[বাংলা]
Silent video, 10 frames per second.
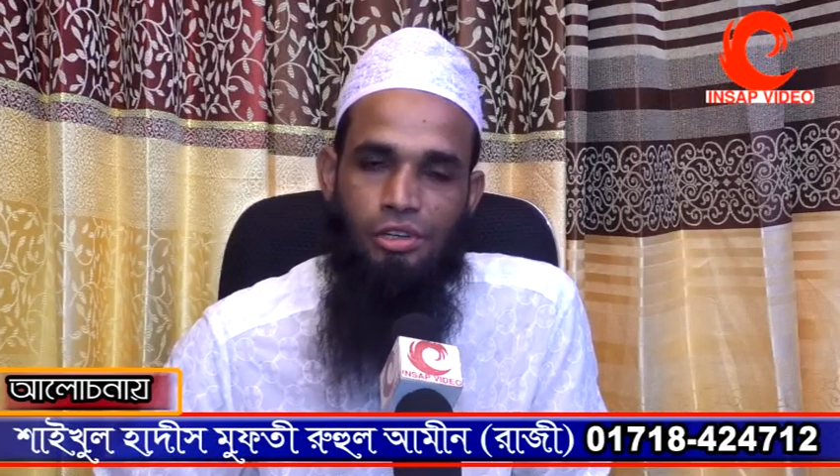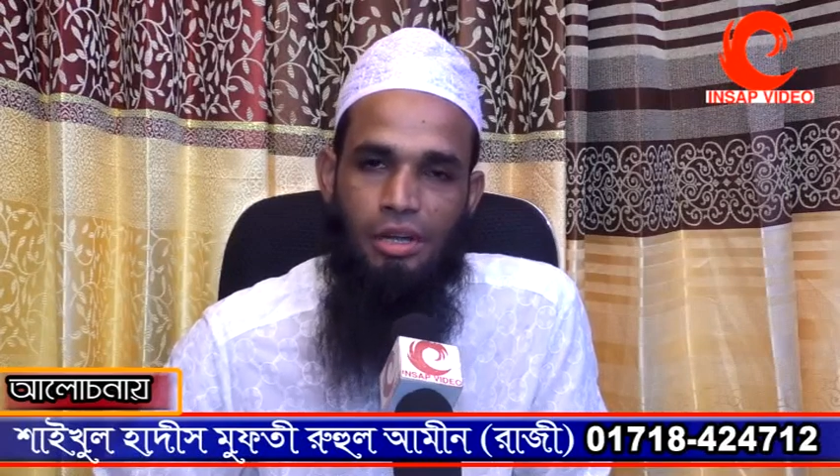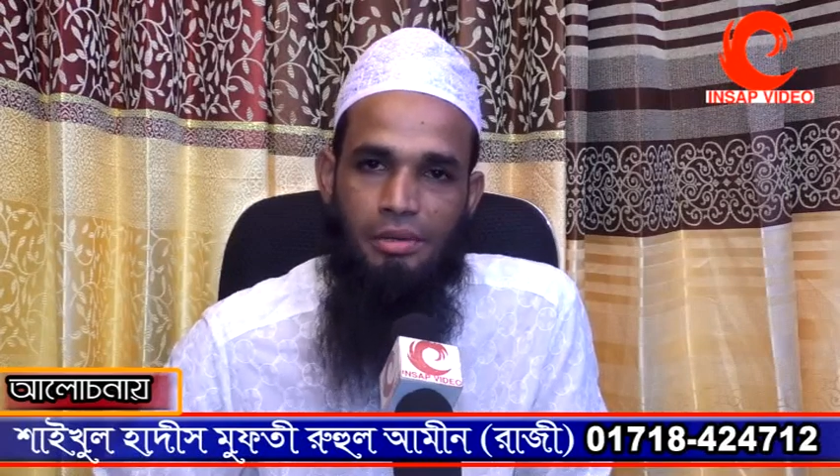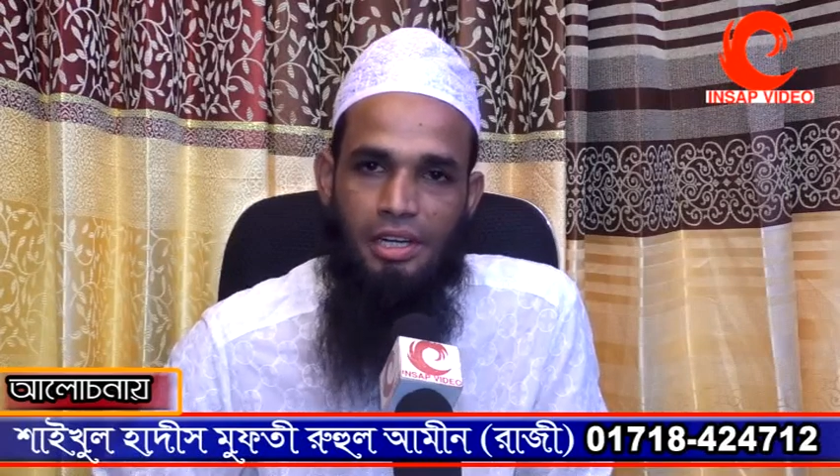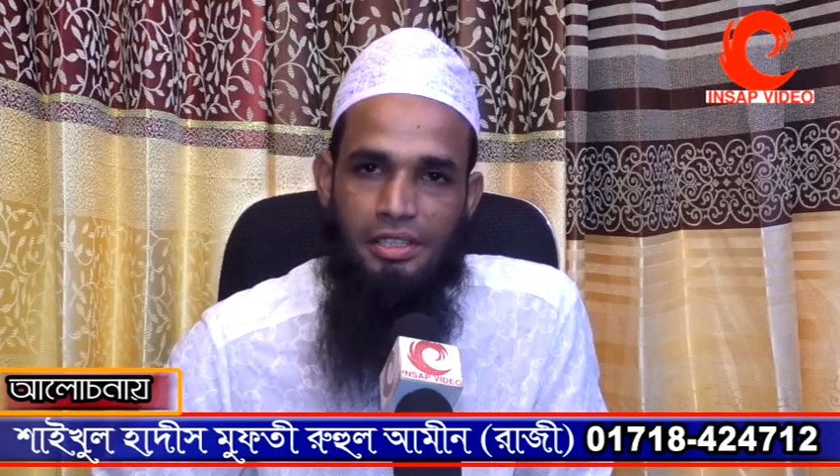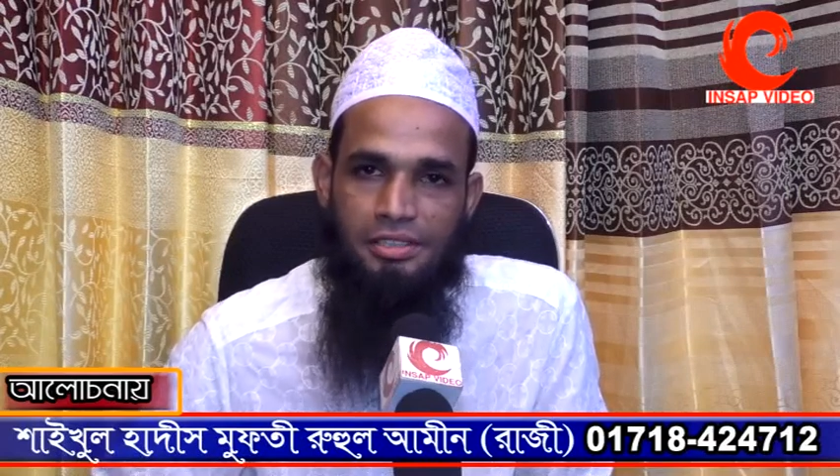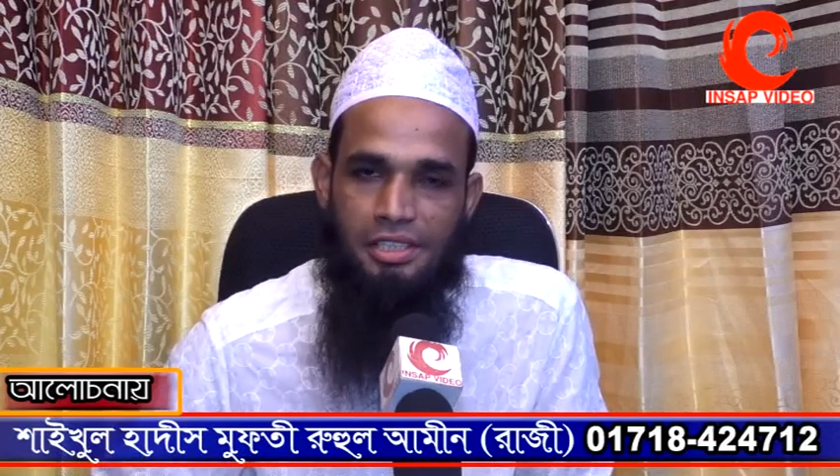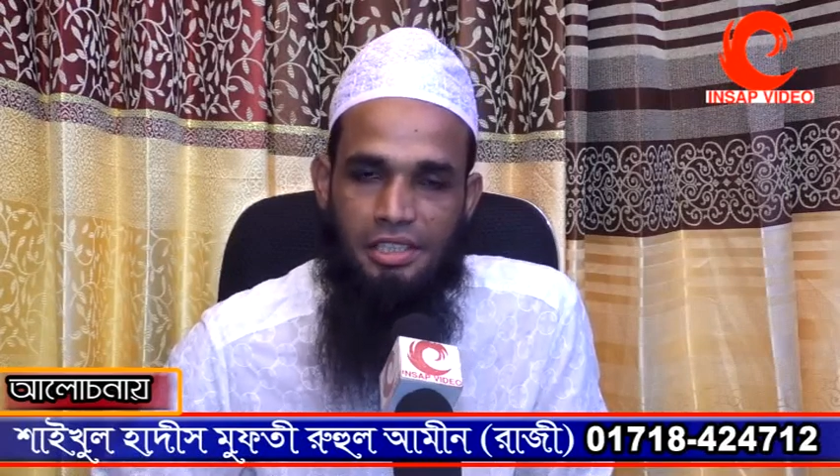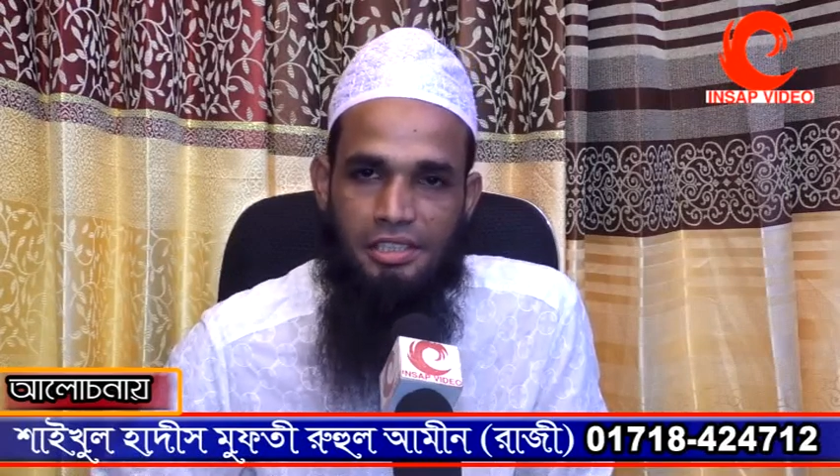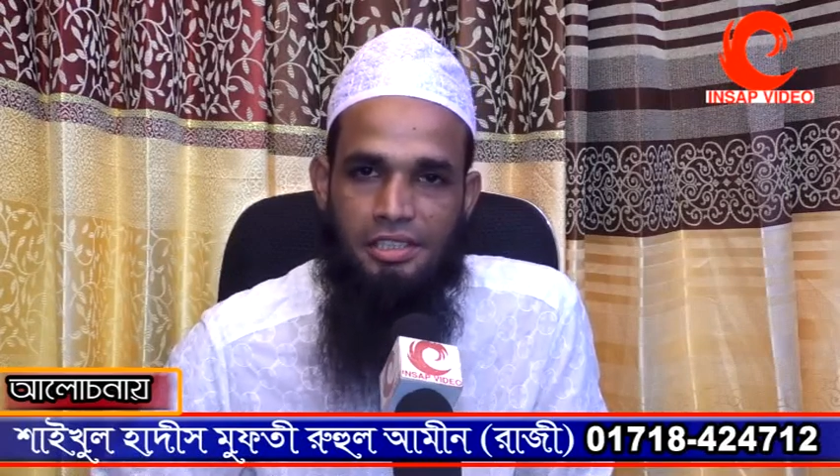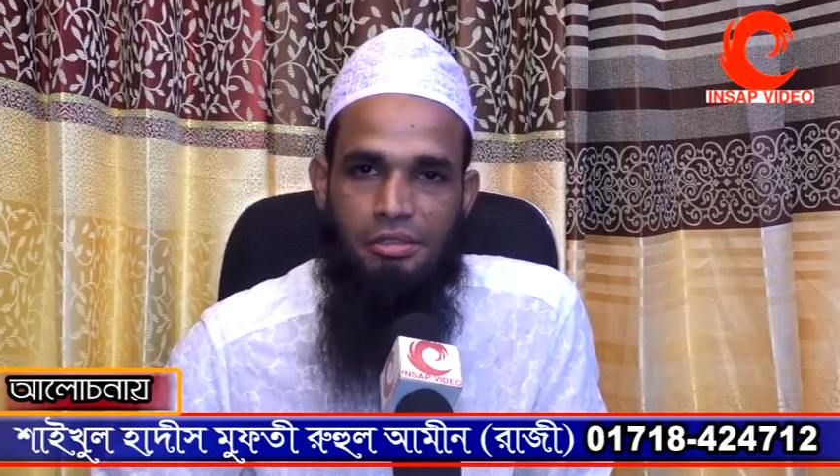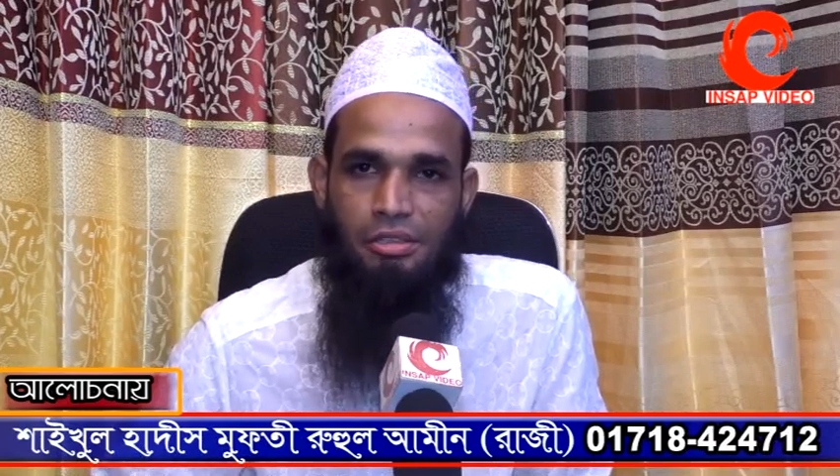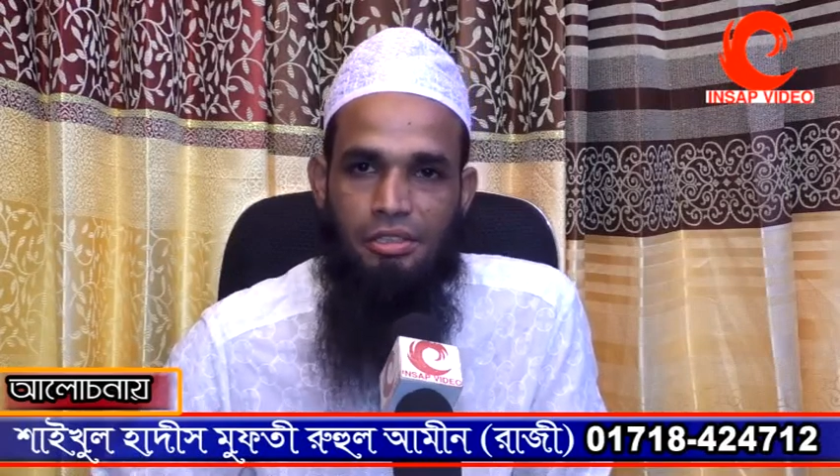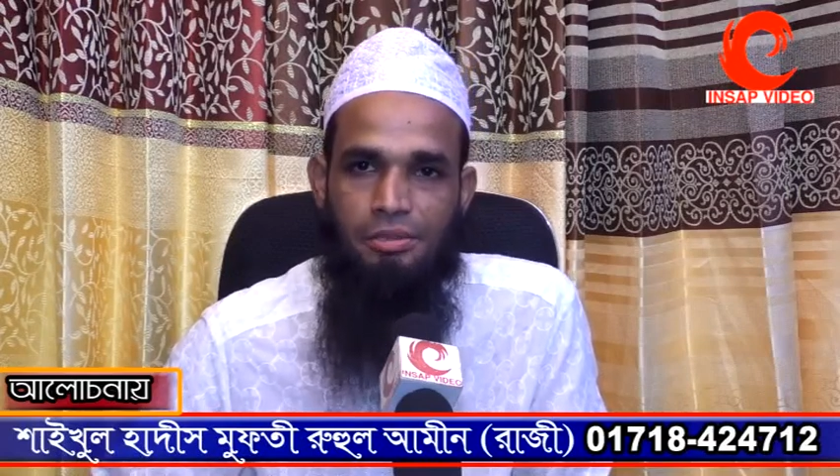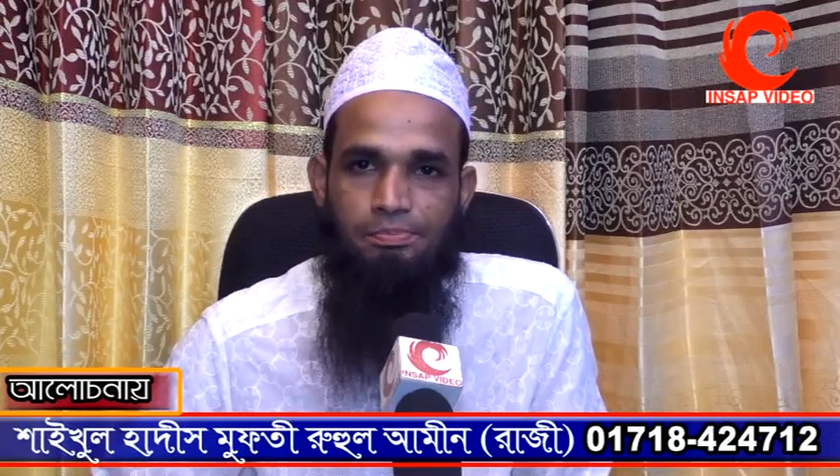মোকাবেলায় চালিয়ে দেওয়া
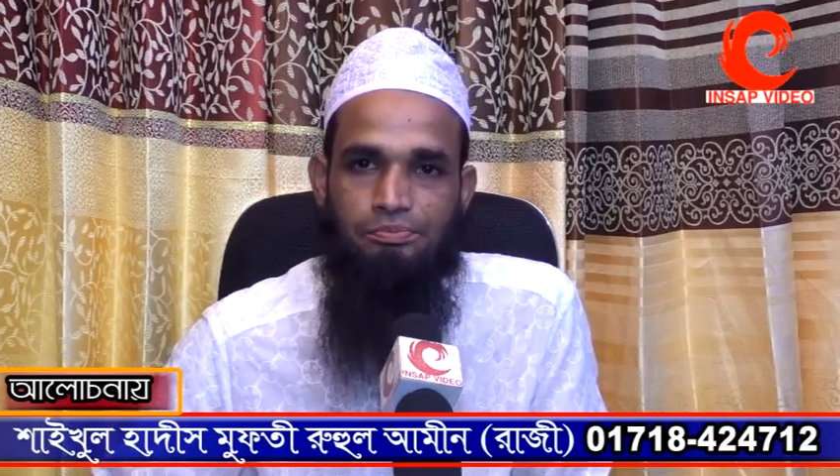হয়